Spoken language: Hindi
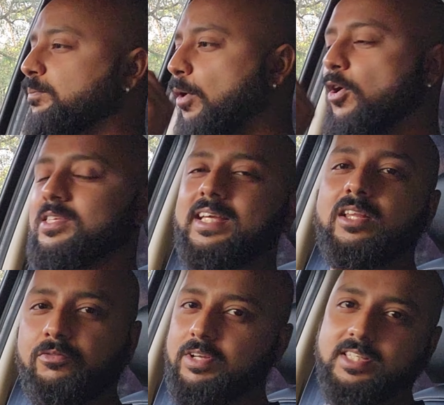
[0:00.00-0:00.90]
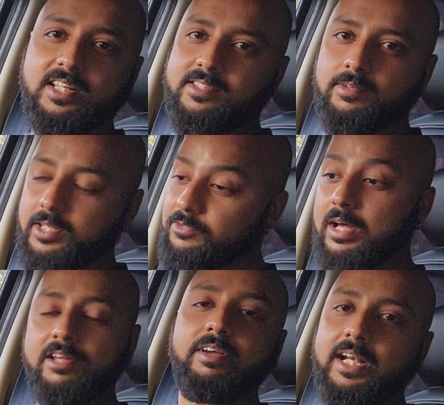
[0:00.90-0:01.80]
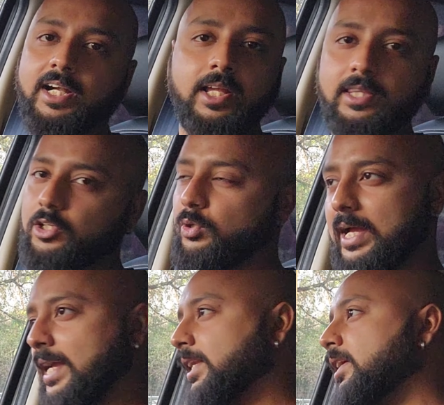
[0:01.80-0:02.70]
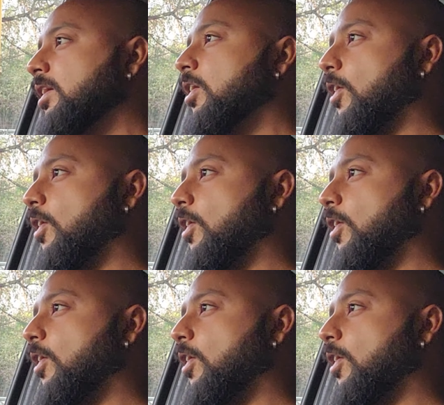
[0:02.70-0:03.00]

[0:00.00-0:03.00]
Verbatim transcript: बहुत ज़्यादा फीचर इस इस वाले वेरिएंट के अंदर तो है ही नहीं